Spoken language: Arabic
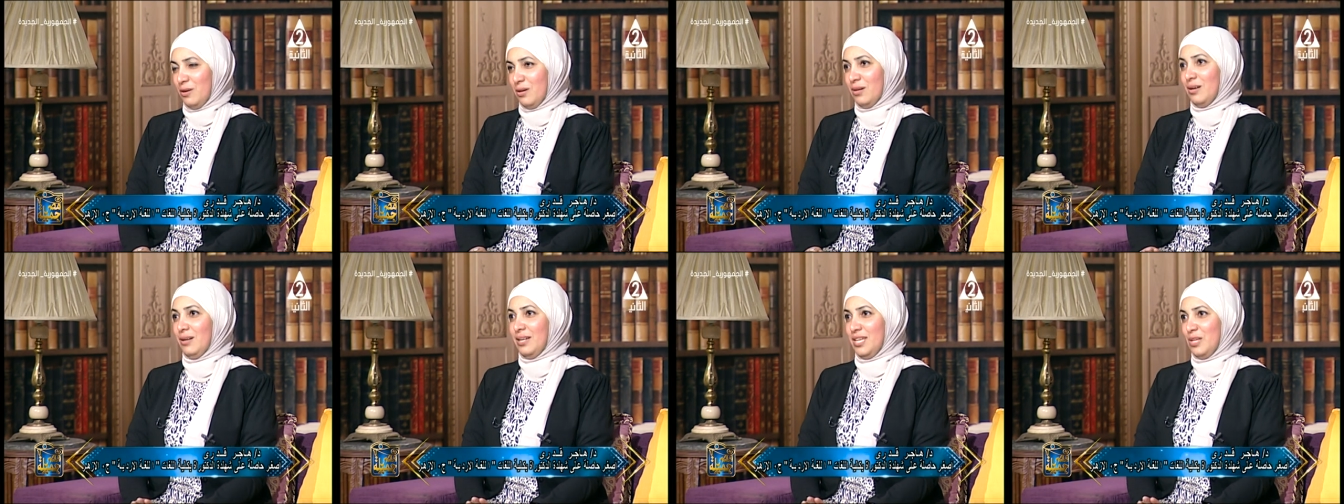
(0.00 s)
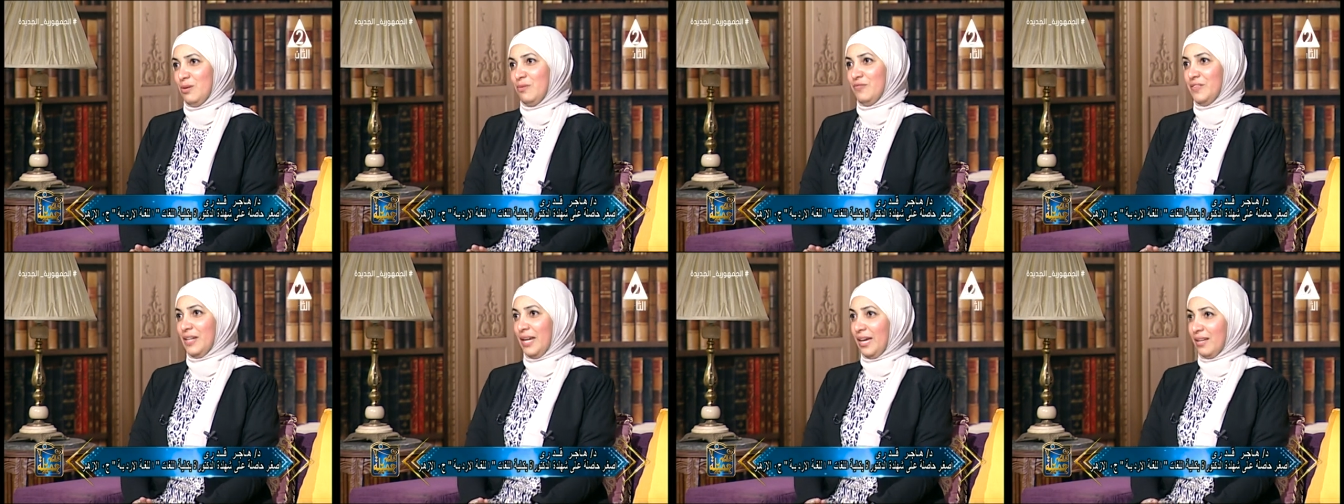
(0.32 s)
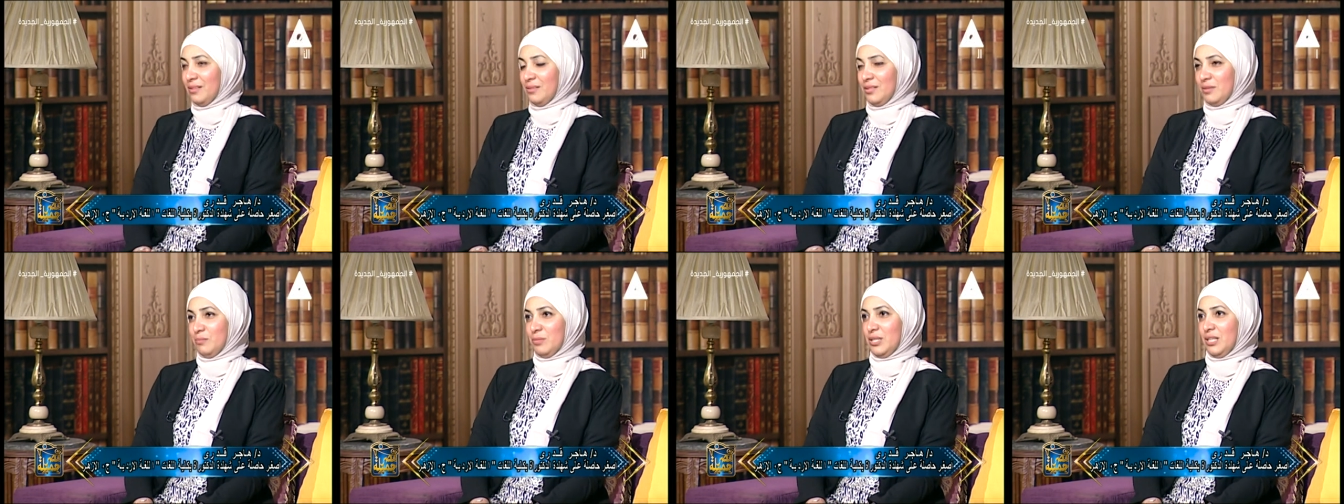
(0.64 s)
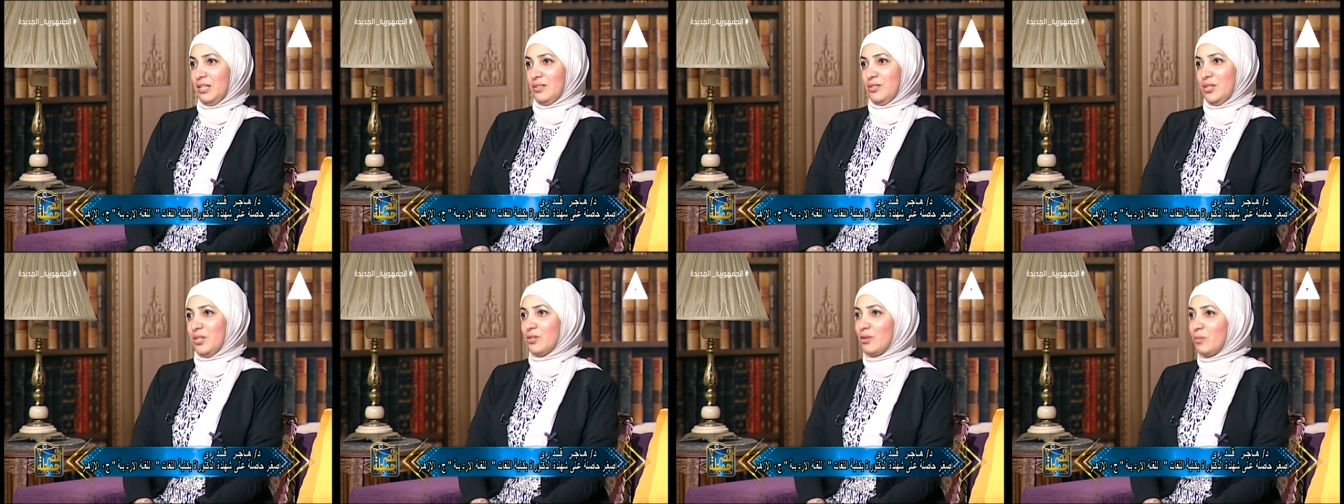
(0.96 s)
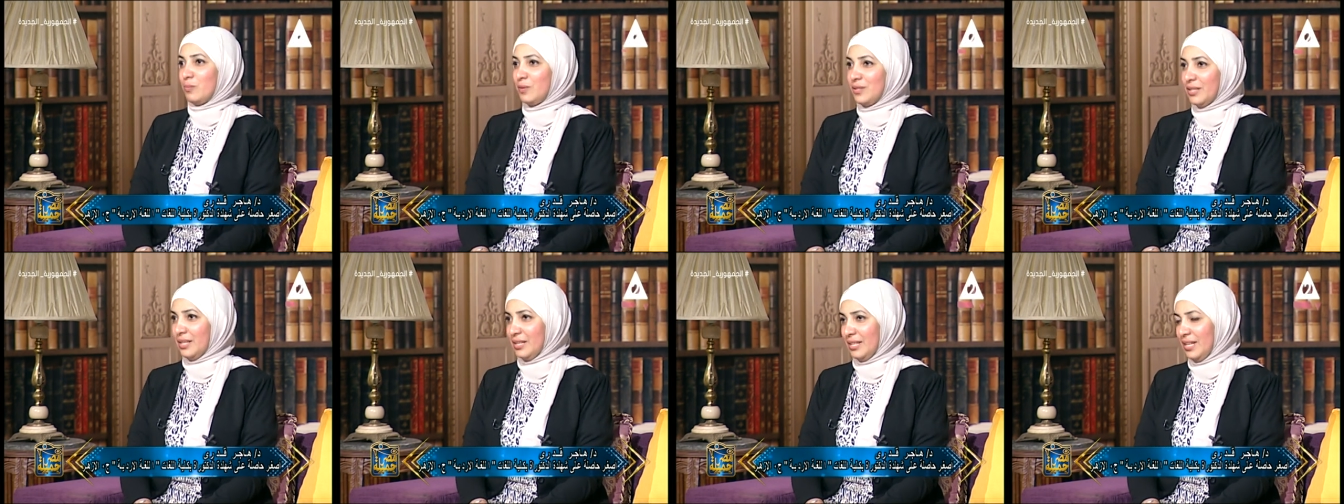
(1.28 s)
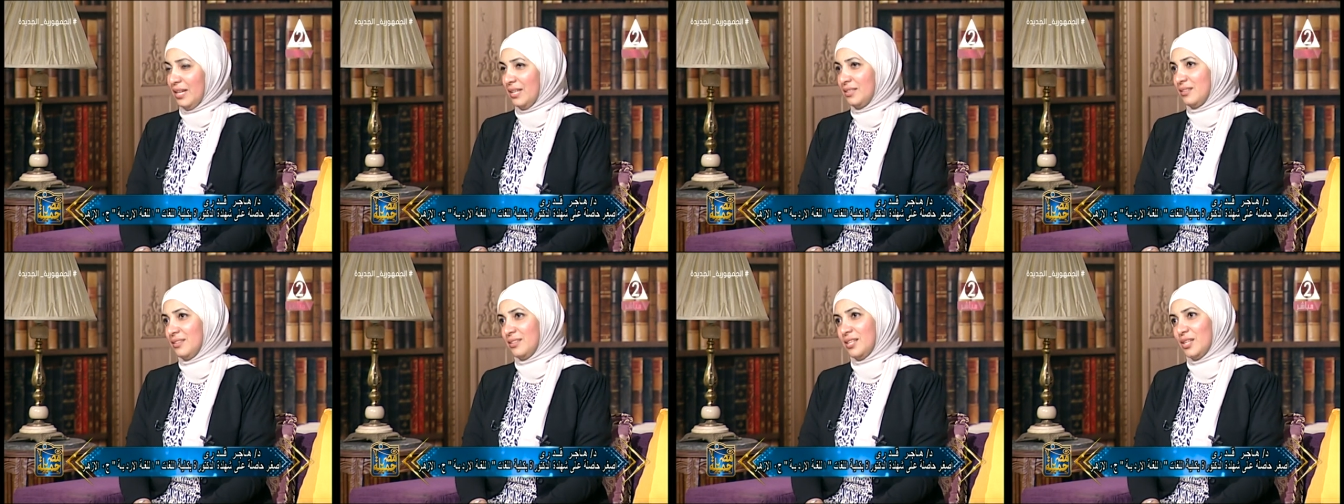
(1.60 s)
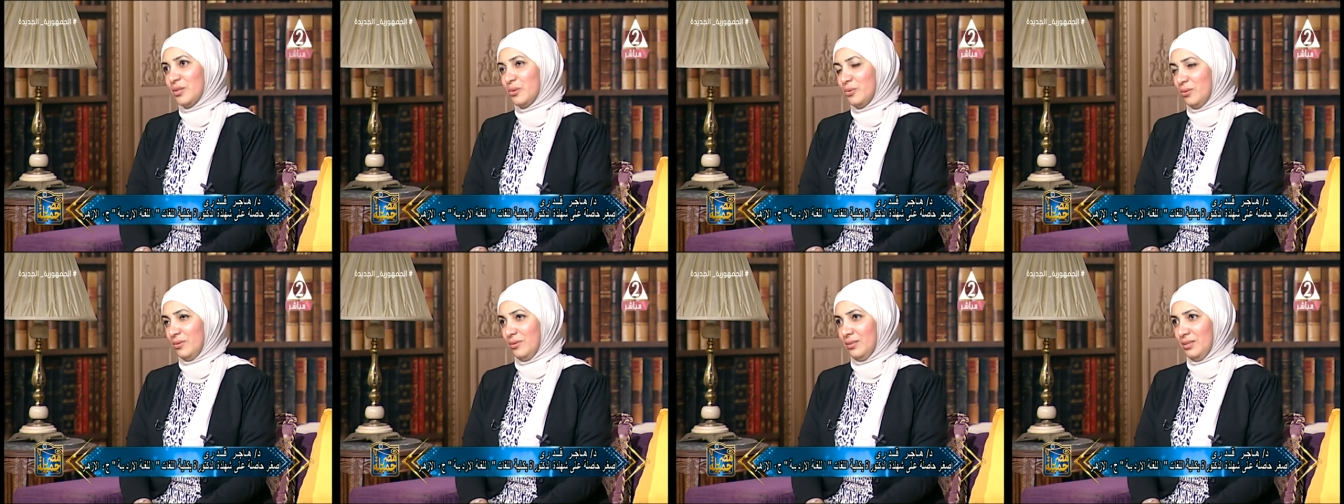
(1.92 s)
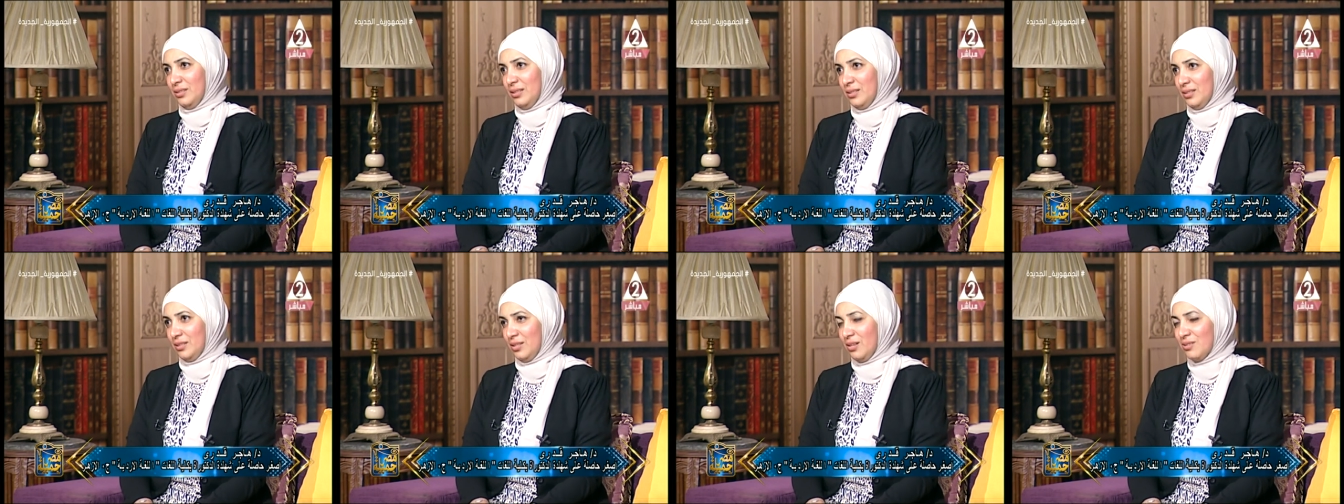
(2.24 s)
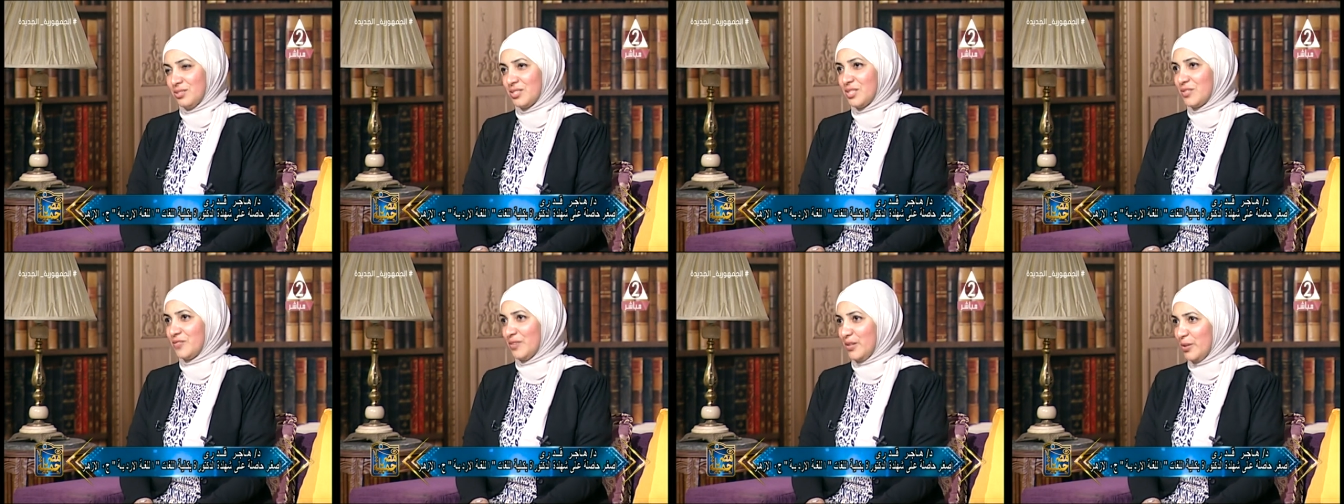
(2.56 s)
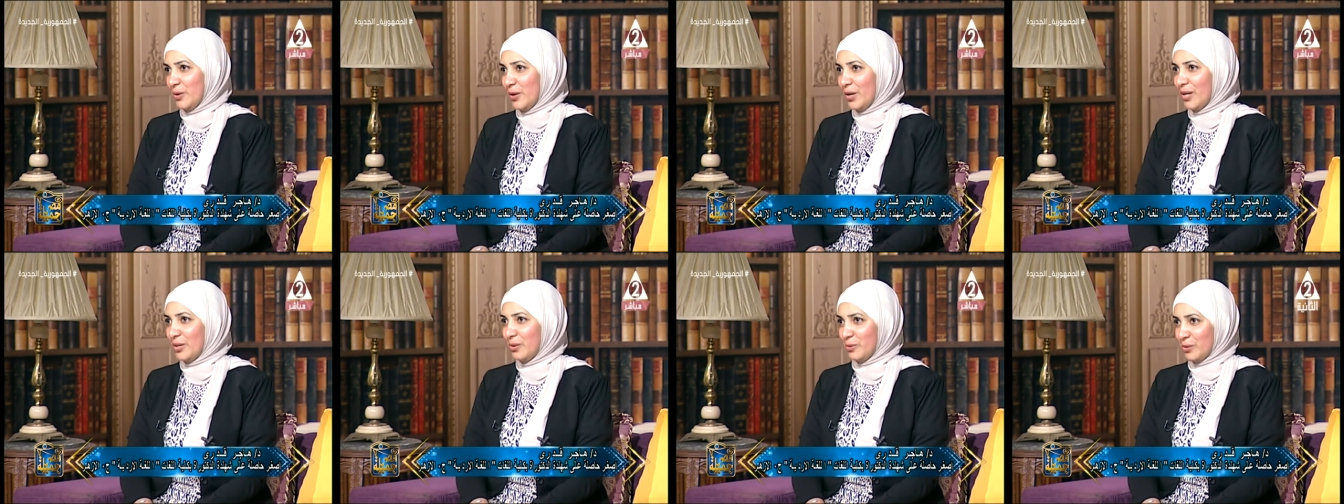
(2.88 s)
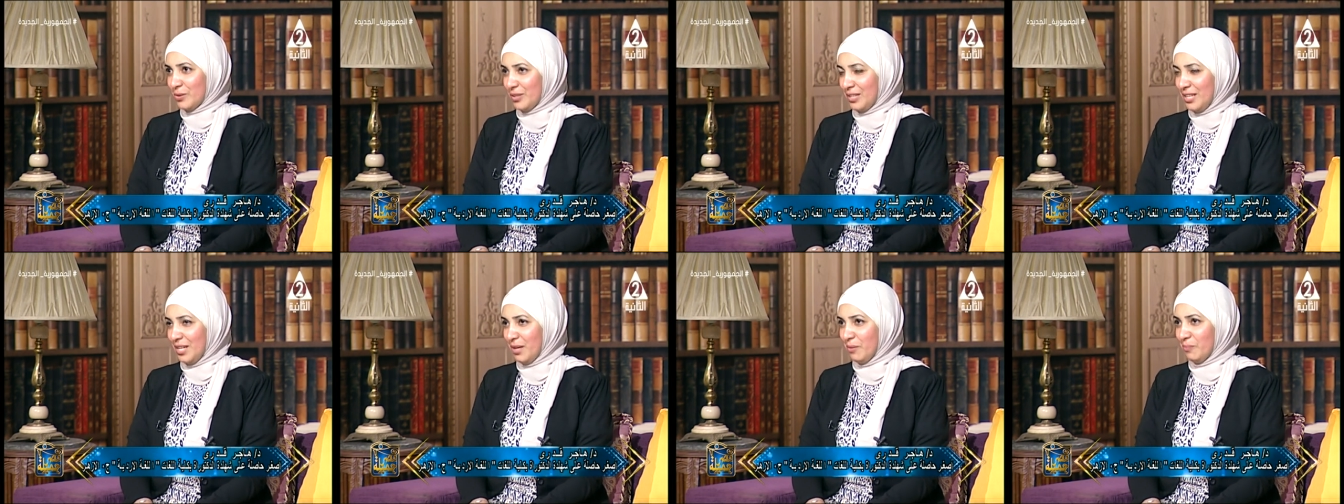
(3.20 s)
ومميز ايوه فكان اختيار ربنا لي ان انا ادخل اتخصص في اللغه الارديه